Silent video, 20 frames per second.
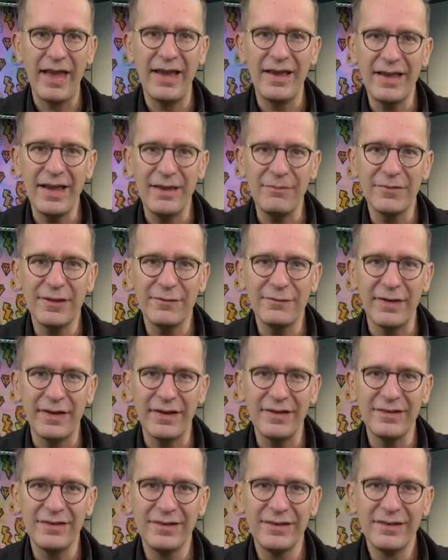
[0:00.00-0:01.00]
Eigenheim der
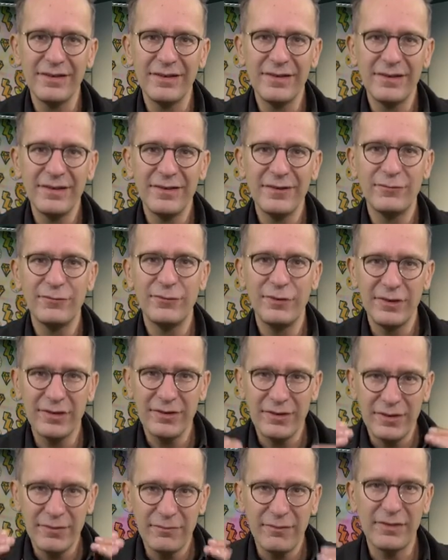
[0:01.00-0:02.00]
Fall, wo ich,
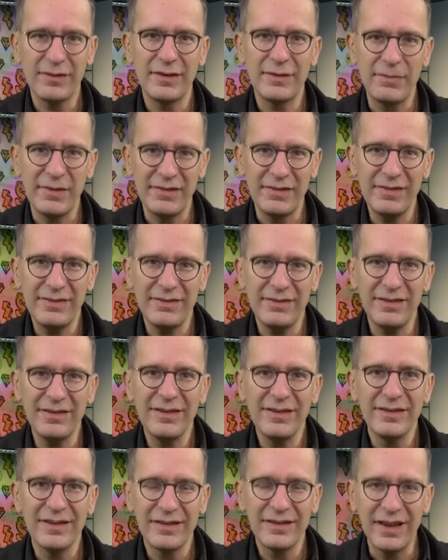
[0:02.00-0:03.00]
was ich besitze,
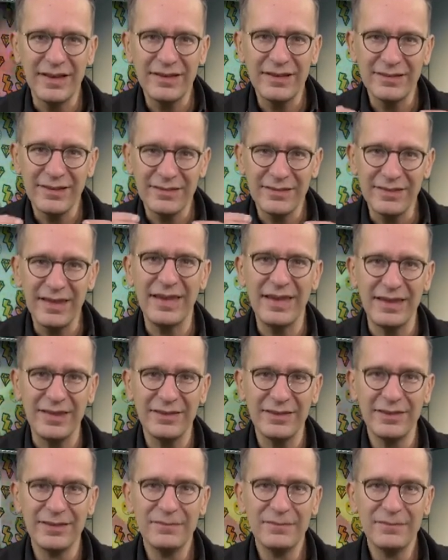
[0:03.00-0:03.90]
dann kann ich das nicht.